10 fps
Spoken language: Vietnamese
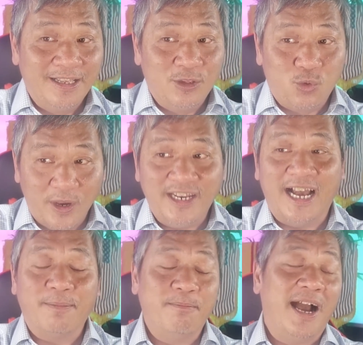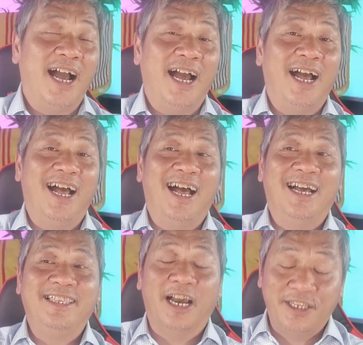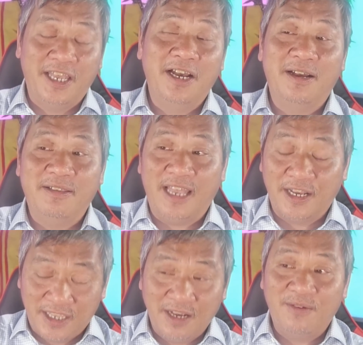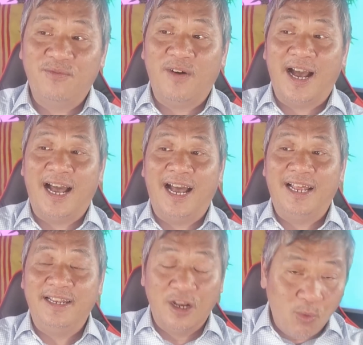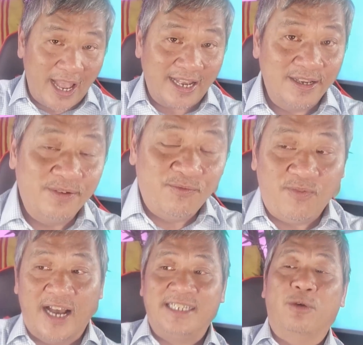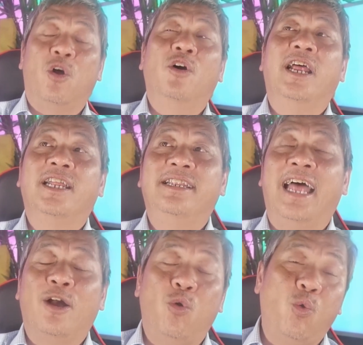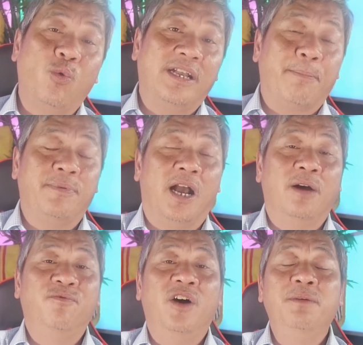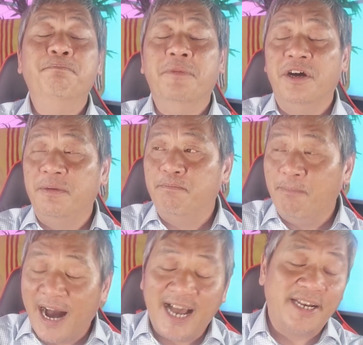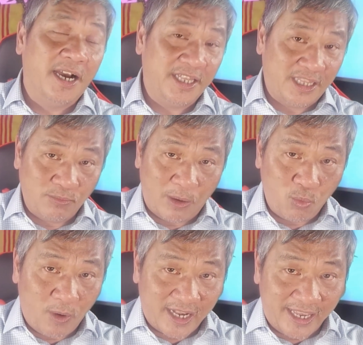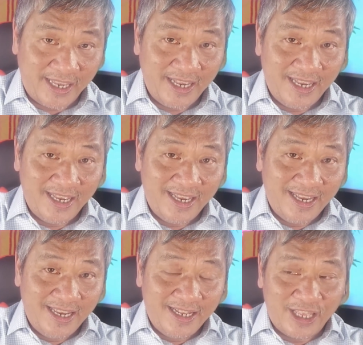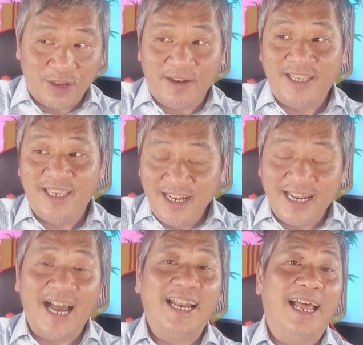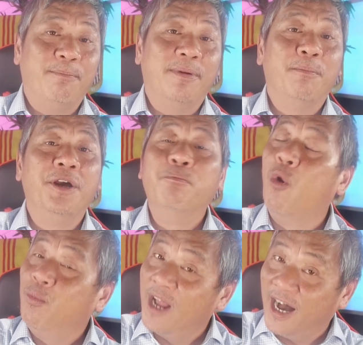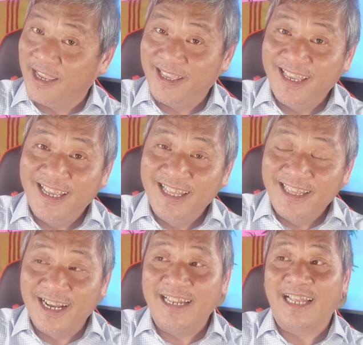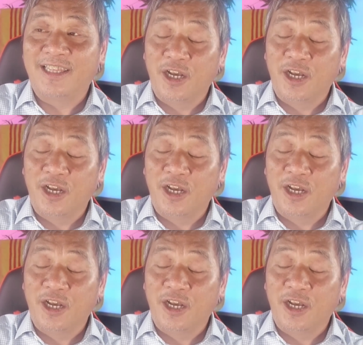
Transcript: tuy rằng bà à, nhận chức nhận chức và nữ hoàng và sau đó đã đã có cuộc gặp gỡ với 13 đời tổng thống của Hoa Kỳ. Thì quý vị chính ra là 14 đời, tức là từ